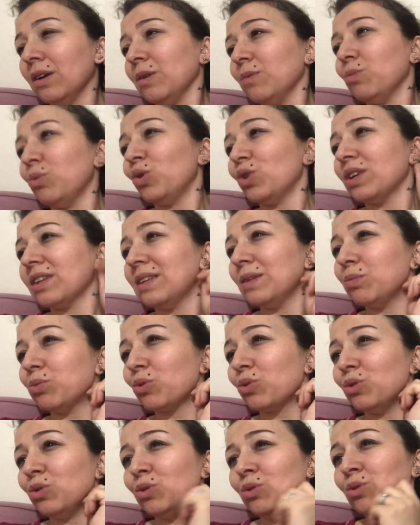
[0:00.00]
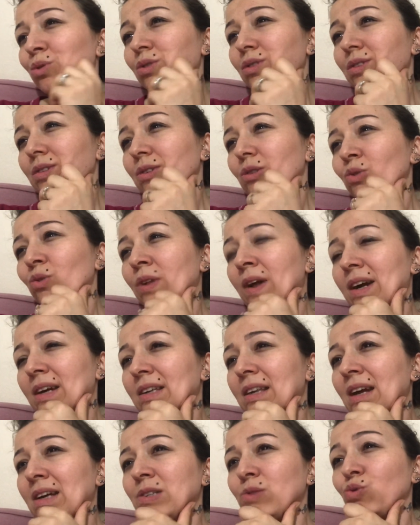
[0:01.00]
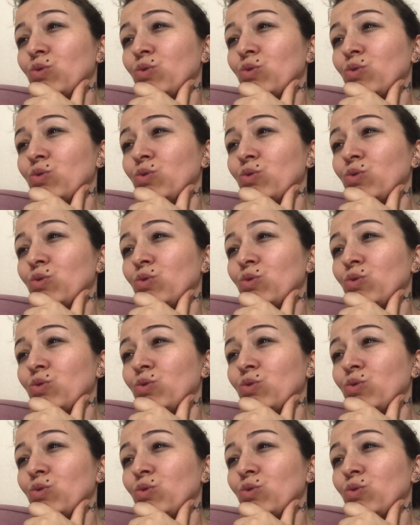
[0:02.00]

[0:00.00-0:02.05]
Bu arada bugün günlerden